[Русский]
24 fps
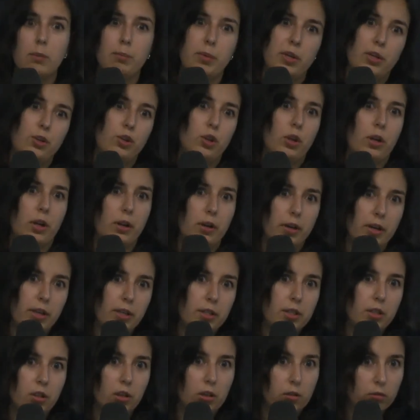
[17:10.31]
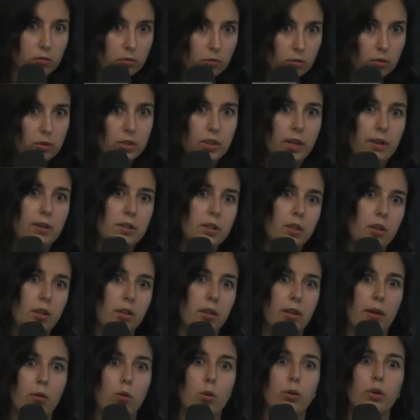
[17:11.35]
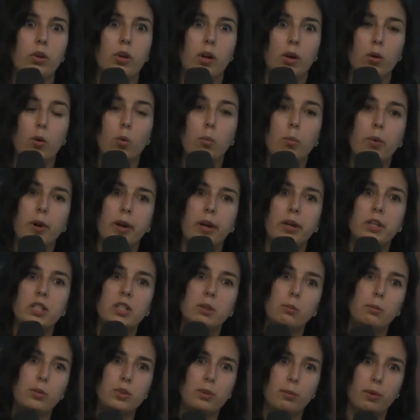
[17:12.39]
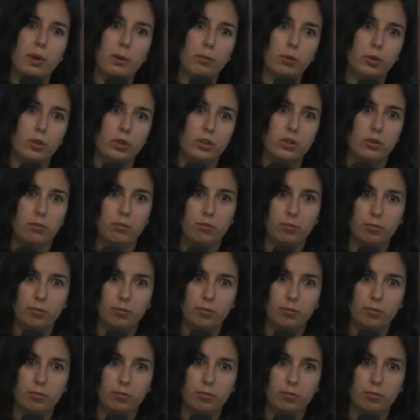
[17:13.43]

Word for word: Опять же, конкретика зависит от того, на каком проекте мы будем работать.